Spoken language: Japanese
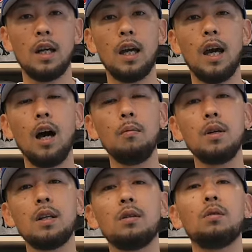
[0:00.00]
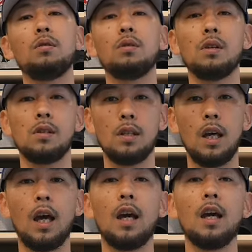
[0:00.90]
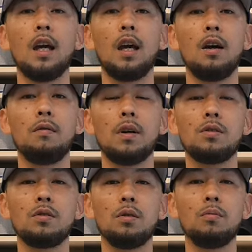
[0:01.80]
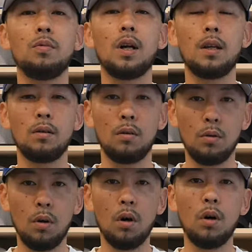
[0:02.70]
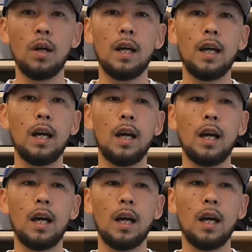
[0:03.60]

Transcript: えー、アミリというですね、えファッションブランドの、え